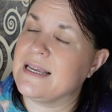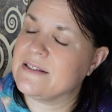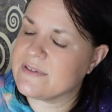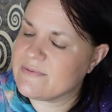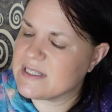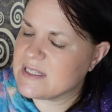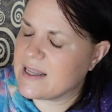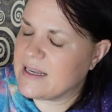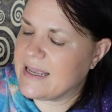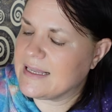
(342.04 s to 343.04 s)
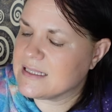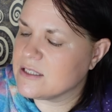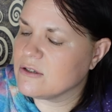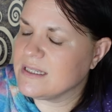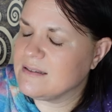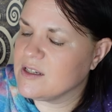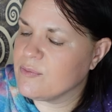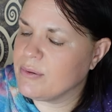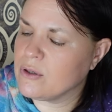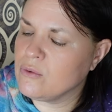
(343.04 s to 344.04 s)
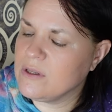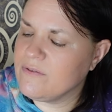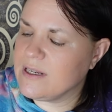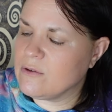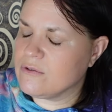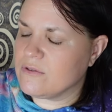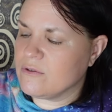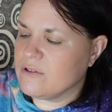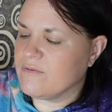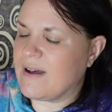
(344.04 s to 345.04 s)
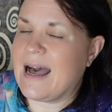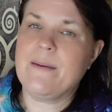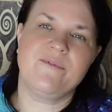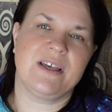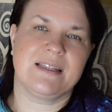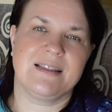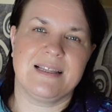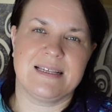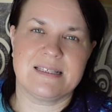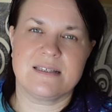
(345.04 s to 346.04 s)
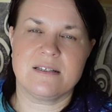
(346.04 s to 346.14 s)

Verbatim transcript: etwas, was dein Herz so richtig berühren will und, und warm werden lässt.